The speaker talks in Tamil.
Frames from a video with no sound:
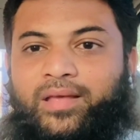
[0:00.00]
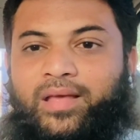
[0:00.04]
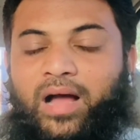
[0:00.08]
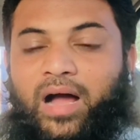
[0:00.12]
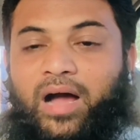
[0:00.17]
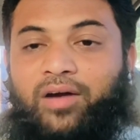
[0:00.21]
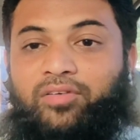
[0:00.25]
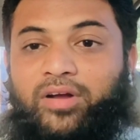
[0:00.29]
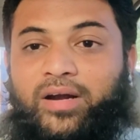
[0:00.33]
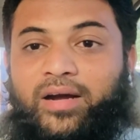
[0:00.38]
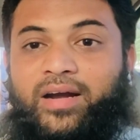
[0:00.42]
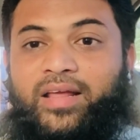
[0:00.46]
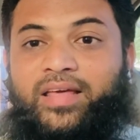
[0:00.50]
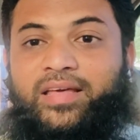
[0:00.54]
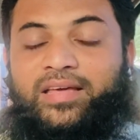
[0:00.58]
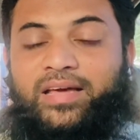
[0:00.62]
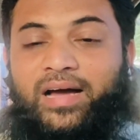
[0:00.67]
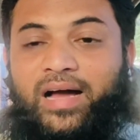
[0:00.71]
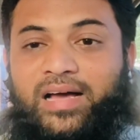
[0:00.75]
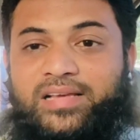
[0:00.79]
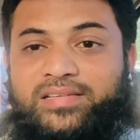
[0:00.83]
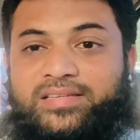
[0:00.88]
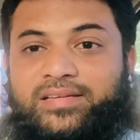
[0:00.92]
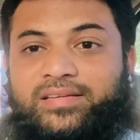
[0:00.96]
அவர்களை
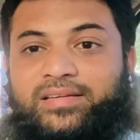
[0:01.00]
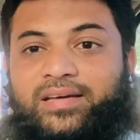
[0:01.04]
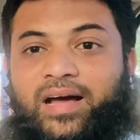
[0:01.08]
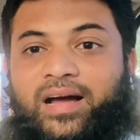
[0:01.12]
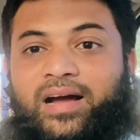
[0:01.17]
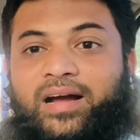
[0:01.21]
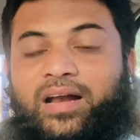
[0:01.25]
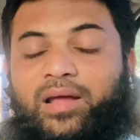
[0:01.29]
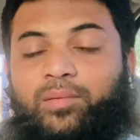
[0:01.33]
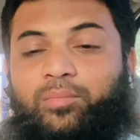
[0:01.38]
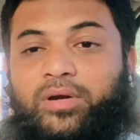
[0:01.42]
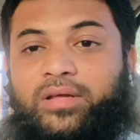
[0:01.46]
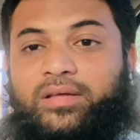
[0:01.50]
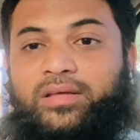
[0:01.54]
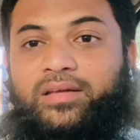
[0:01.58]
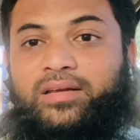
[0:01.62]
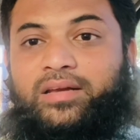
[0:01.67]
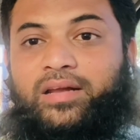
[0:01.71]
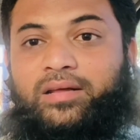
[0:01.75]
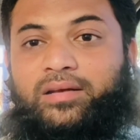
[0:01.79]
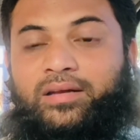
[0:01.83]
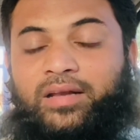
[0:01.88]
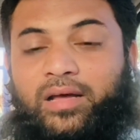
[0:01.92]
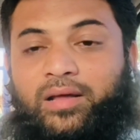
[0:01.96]
காசுக்காக நம்மளுக்கு
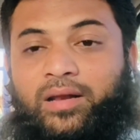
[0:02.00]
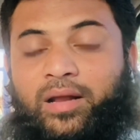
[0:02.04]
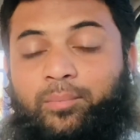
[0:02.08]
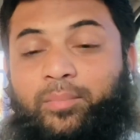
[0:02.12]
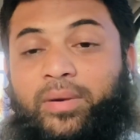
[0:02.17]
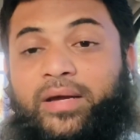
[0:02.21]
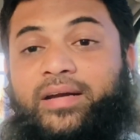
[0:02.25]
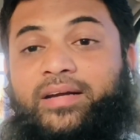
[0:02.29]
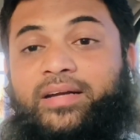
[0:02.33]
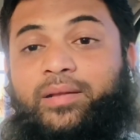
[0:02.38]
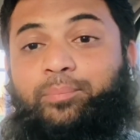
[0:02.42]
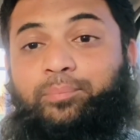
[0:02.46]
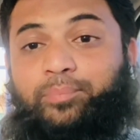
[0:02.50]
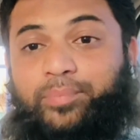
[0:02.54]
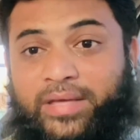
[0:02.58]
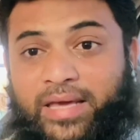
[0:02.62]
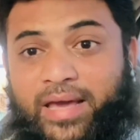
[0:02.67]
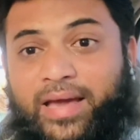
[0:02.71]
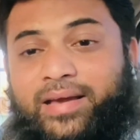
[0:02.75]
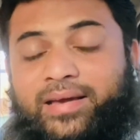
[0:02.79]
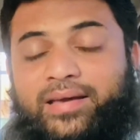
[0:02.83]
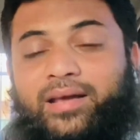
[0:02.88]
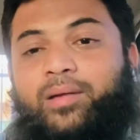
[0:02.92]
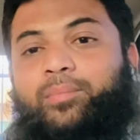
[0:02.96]
நம்ம கிட்ட
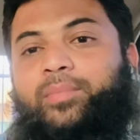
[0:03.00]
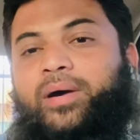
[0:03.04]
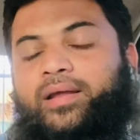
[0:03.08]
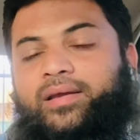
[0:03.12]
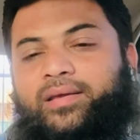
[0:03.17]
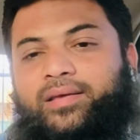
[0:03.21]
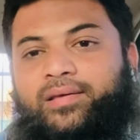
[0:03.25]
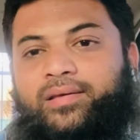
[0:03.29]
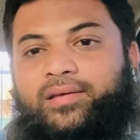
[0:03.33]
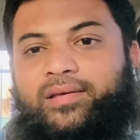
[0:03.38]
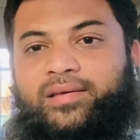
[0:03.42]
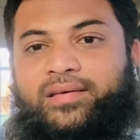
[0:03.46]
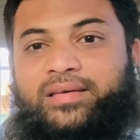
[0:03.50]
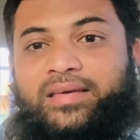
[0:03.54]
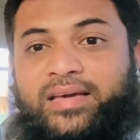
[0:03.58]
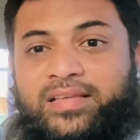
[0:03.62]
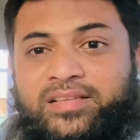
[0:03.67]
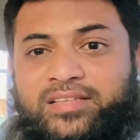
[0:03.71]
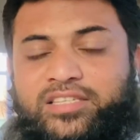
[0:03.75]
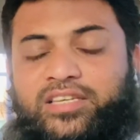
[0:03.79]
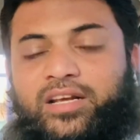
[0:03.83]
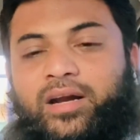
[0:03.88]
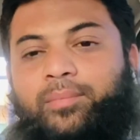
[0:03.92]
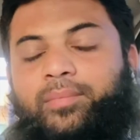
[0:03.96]
கேட்கிற மாதிரி
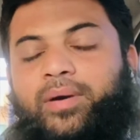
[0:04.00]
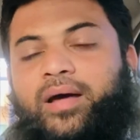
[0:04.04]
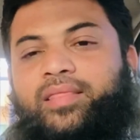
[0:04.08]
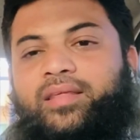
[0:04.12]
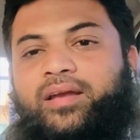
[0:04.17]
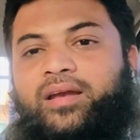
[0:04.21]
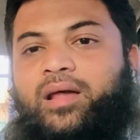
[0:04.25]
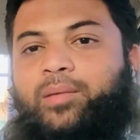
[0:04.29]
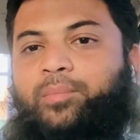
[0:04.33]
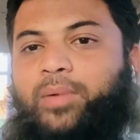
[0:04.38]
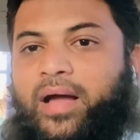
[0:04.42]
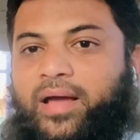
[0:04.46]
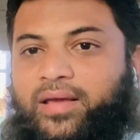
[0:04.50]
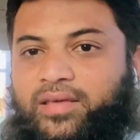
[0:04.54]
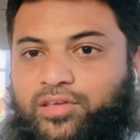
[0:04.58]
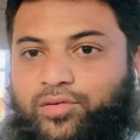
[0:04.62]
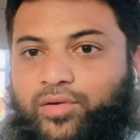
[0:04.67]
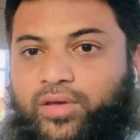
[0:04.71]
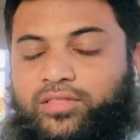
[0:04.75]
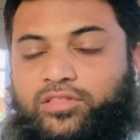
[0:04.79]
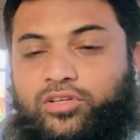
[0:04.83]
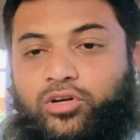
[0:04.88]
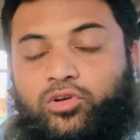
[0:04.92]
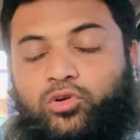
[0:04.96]
கெஞ்சுற மாதிரி நாம ஆக்கி
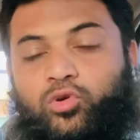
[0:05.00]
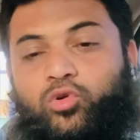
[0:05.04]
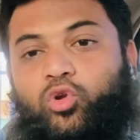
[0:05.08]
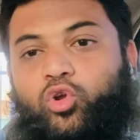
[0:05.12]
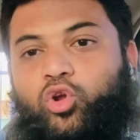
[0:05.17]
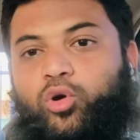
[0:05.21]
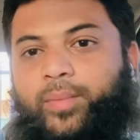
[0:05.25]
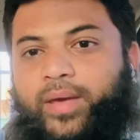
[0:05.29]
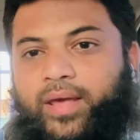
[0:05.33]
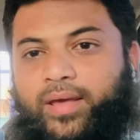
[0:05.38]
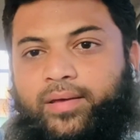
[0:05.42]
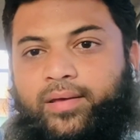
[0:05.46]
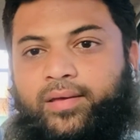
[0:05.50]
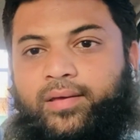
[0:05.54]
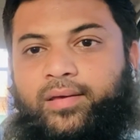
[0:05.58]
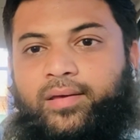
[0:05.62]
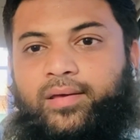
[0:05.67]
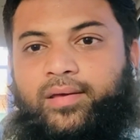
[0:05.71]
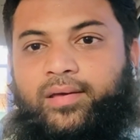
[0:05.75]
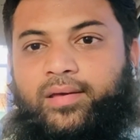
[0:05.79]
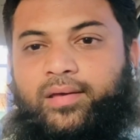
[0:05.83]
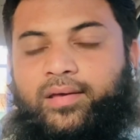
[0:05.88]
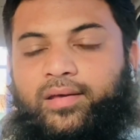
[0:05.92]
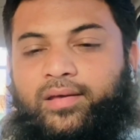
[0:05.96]
வைத்திருக்கின்றோமே
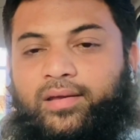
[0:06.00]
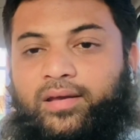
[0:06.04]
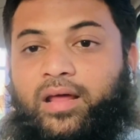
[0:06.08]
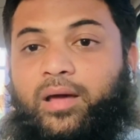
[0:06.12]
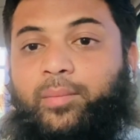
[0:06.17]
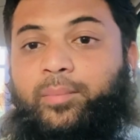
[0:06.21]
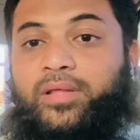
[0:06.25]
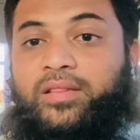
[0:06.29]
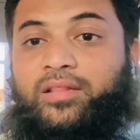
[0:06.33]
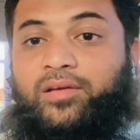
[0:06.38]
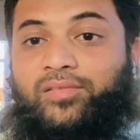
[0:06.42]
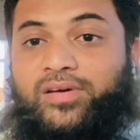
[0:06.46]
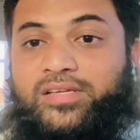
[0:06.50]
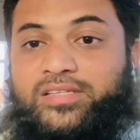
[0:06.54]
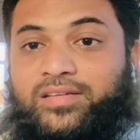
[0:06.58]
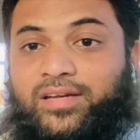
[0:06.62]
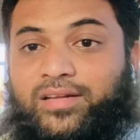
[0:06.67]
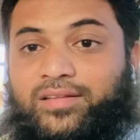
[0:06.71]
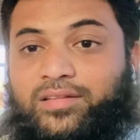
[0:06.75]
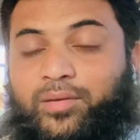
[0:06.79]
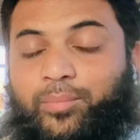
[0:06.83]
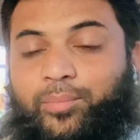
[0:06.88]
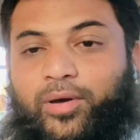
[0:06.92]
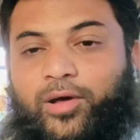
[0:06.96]
நாம இந்த
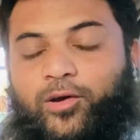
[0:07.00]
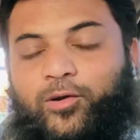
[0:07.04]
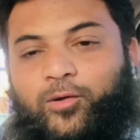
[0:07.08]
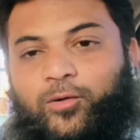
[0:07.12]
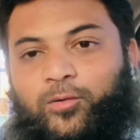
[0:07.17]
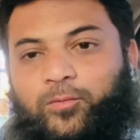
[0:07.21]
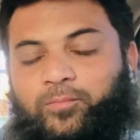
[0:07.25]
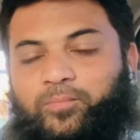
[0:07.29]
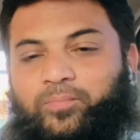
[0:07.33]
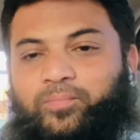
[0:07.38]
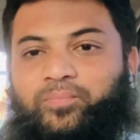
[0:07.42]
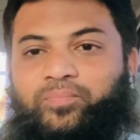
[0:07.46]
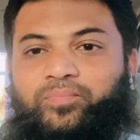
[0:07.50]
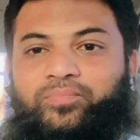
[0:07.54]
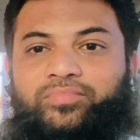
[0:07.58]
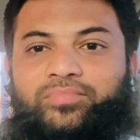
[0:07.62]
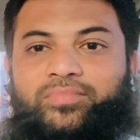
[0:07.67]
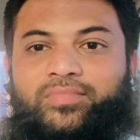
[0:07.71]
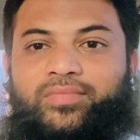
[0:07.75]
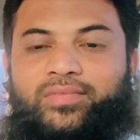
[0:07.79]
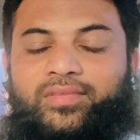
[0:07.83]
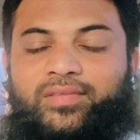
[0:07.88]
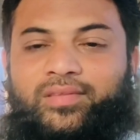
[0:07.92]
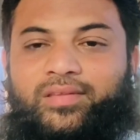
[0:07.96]
வசனத்தை பார்க்கணும்
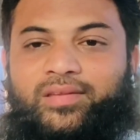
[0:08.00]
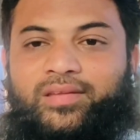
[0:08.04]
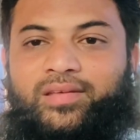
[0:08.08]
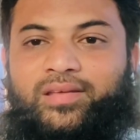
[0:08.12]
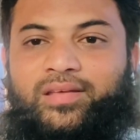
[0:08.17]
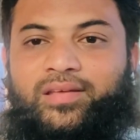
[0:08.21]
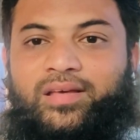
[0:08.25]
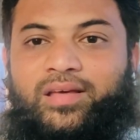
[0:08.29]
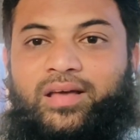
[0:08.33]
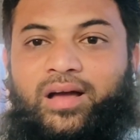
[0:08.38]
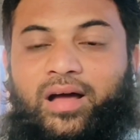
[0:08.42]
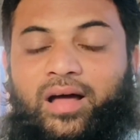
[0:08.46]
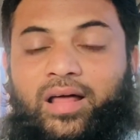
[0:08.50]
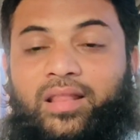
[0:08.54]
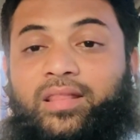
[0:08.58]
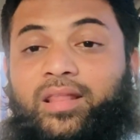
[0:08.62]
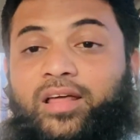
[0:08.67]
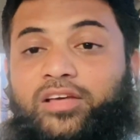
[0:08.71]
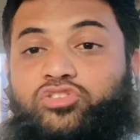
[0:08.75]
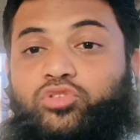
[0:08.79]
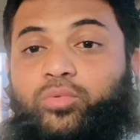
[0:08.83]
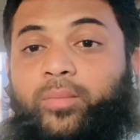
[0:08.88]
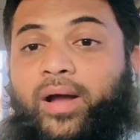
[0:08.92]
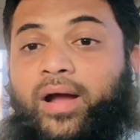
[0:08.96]

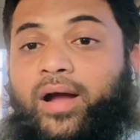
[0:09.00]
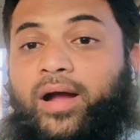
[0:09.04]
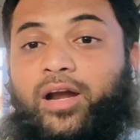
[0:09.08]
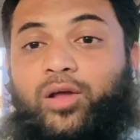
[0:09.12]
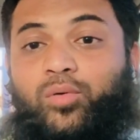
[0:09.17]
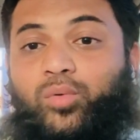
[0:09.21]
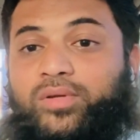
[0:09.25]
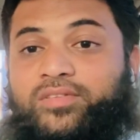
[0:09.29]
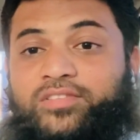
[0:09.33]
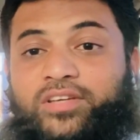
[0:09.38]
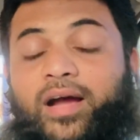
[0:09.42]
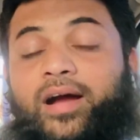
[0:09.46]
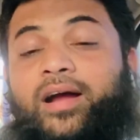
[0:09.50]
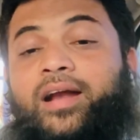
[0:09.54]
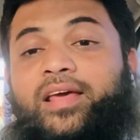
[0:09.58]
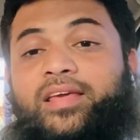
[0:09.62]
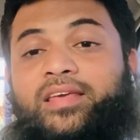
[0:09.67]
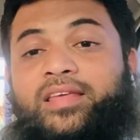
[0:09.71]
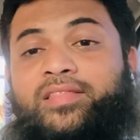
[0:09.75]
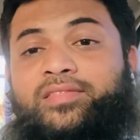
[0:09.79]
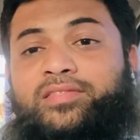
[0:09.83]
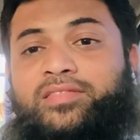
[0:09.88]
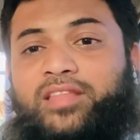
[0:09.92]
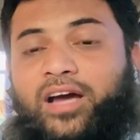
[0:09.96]
அல்லாஹ் சுபஹான
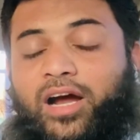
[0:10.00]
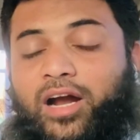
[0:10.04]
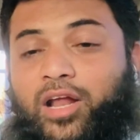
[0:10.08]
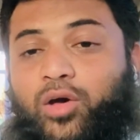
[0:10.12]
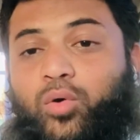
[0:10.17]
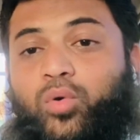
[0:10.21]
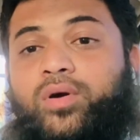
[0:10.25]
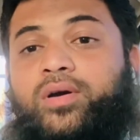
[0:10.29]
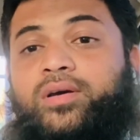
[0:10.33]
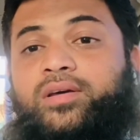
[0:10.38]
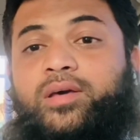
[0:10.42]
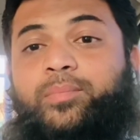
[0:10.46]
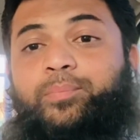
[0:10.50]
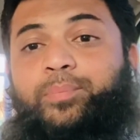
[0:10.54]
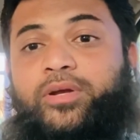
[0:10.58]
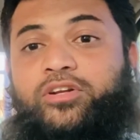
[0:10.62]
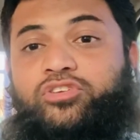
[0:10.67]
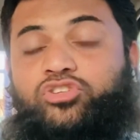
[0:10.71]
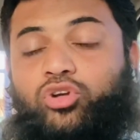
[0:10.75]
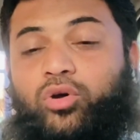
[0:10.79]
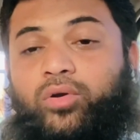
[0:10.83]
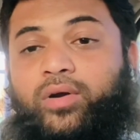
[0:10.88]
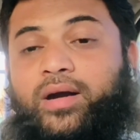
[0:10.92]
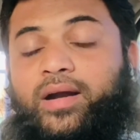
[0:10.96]
எந்த அளவுக்கு
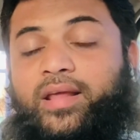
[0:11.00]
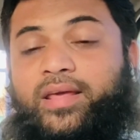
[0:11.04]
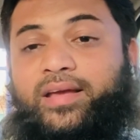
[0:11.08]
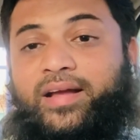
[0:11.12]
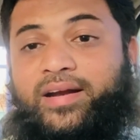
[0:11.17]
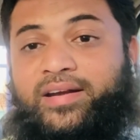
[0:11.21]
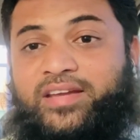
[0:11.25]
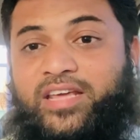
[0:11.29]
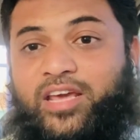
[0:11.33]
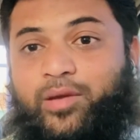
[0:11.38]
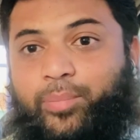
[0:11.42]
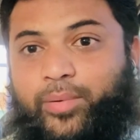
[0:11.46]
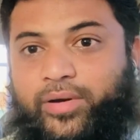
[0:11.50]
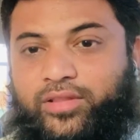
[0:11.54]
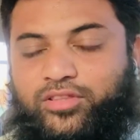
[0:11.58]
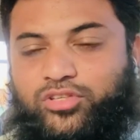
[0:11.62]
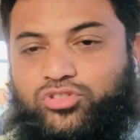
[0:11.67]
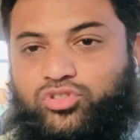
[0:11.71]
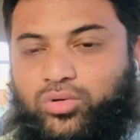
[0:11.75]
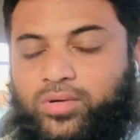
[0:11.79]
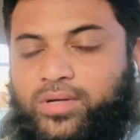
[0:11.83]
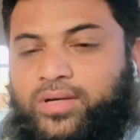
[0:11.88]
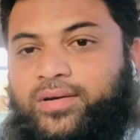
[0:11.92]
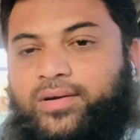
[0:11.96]
பெற்றோர்களை கண்ணியப்படுத்த
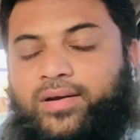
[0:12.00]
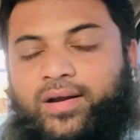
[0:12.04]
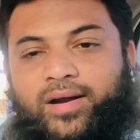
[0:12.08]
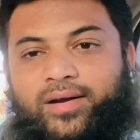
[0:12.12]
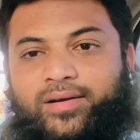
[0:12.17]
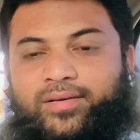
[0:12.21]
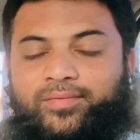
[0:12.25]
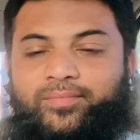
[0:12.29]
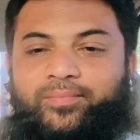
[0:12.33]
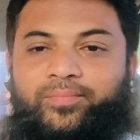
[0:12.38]
சொல்கின்றான்